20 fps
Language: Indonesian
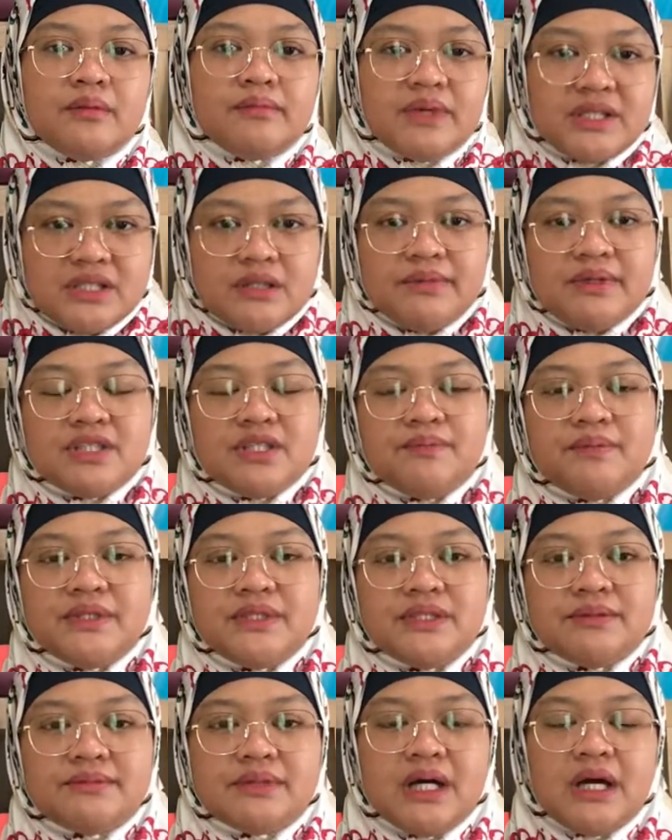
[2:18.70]
masing-masing
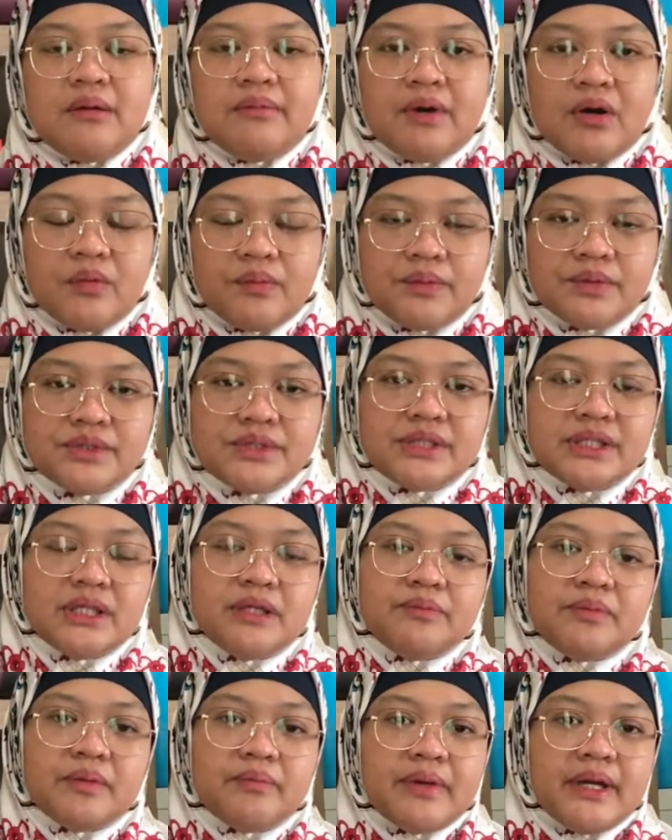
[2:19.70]
pencipta maupun
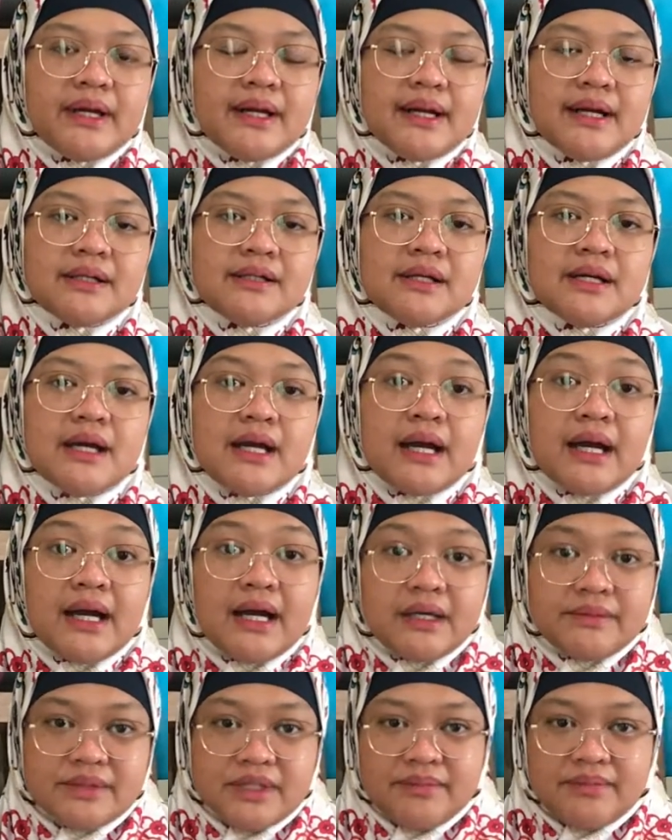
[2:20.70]
si pemegang
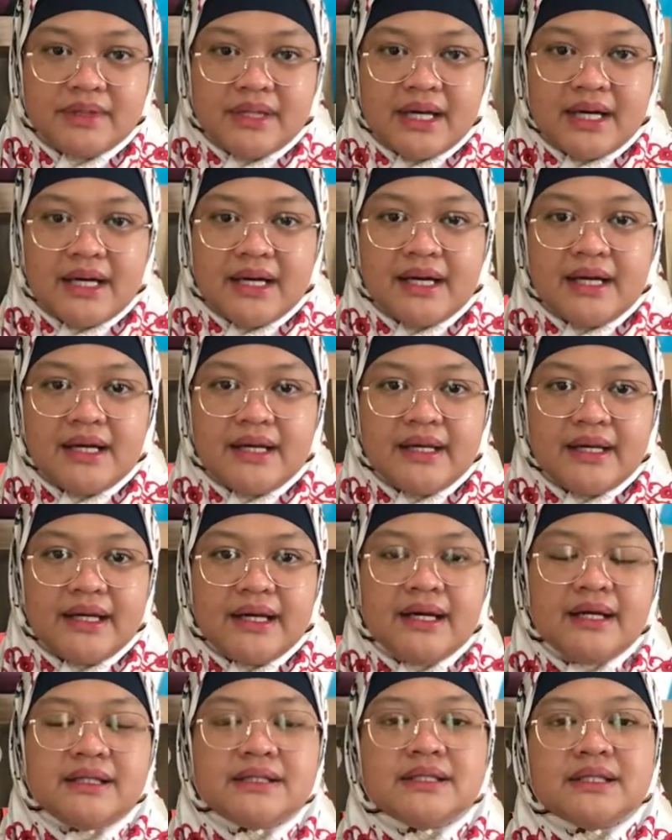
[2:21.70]
hak cipta
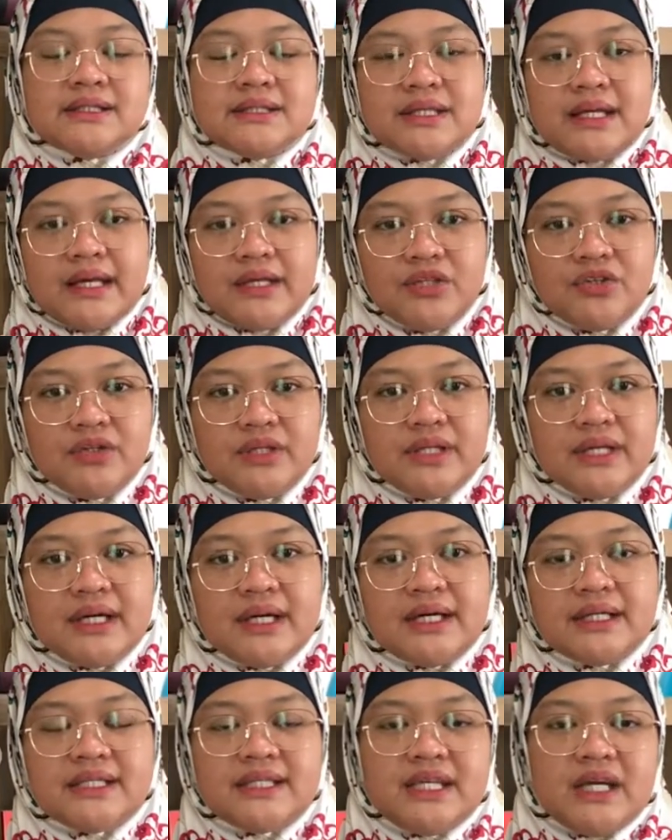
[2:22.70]
ya. Nah,
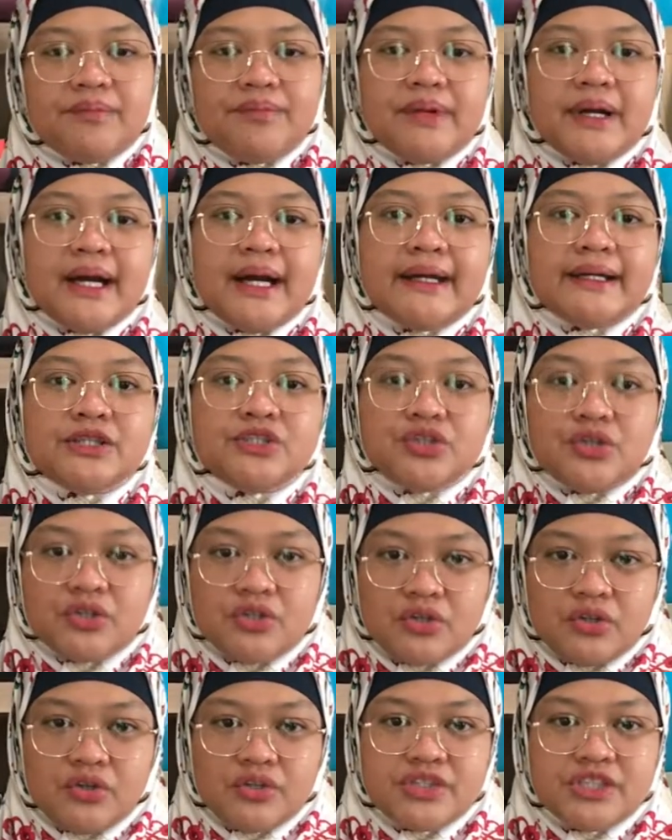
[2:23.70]
selanjutnya siapkan
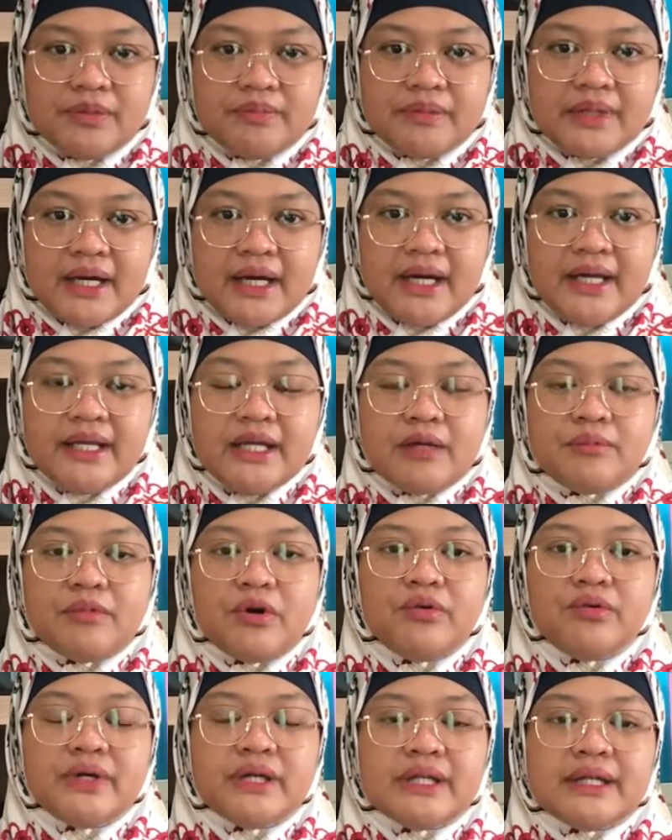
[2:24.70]
contoh ciptaan yang
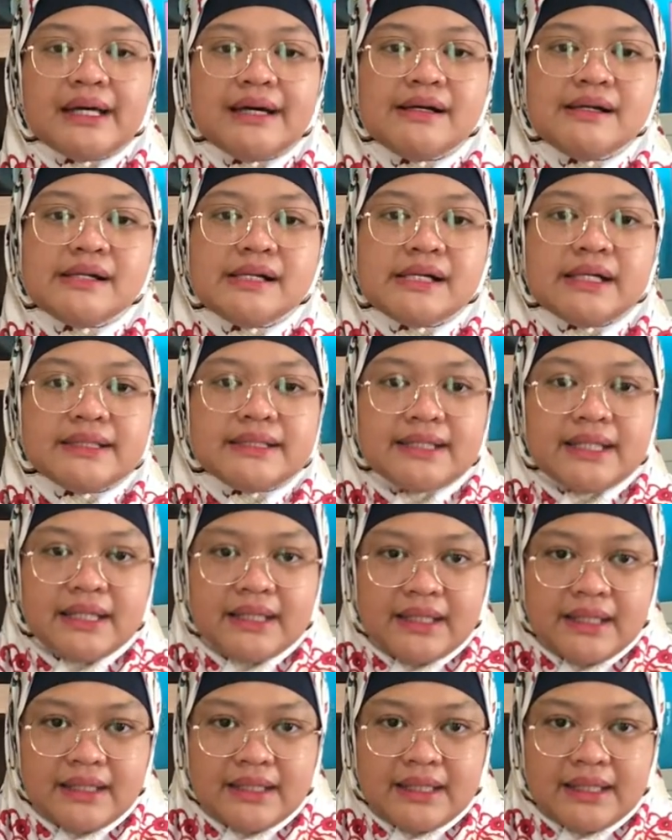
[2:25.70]
mau kita
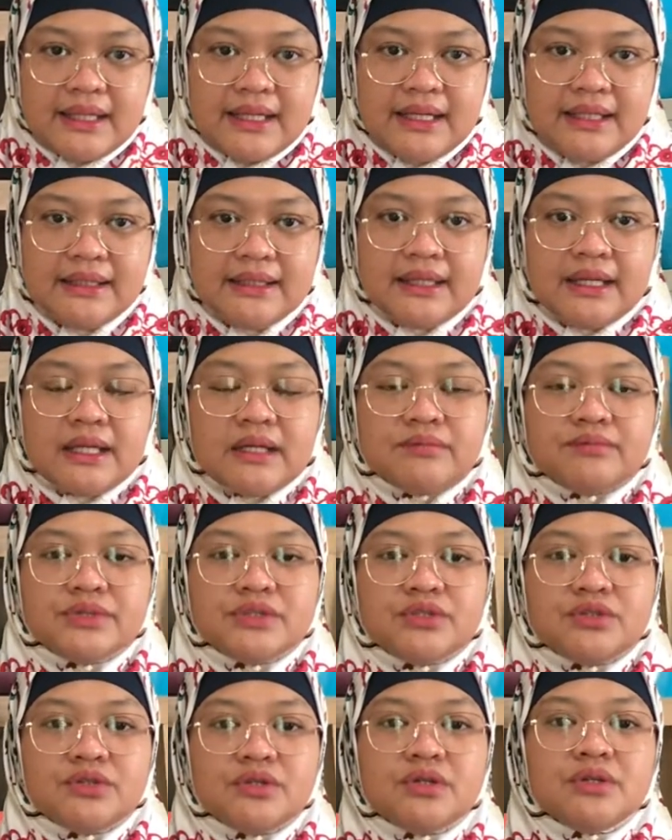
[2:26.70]
catatkan dalam
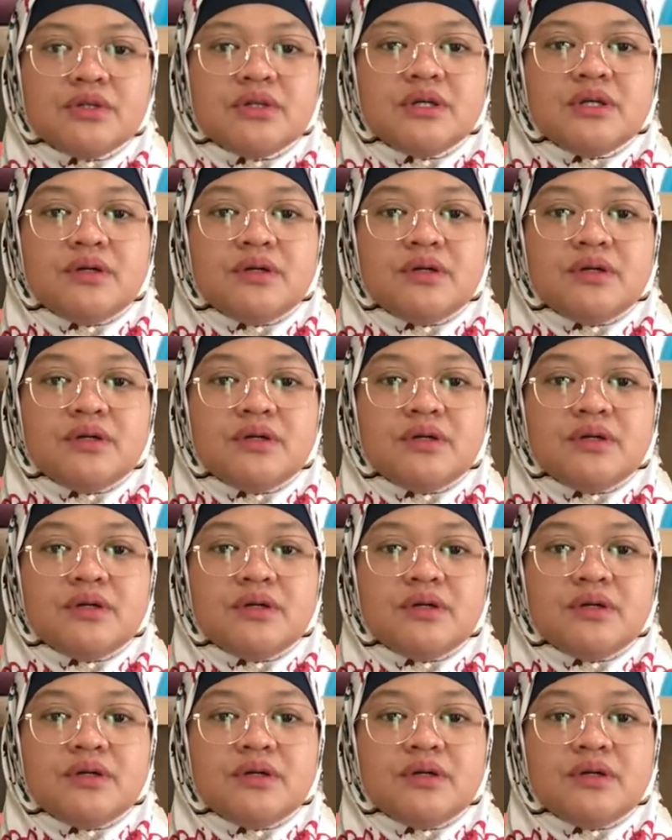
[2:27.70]
bentuk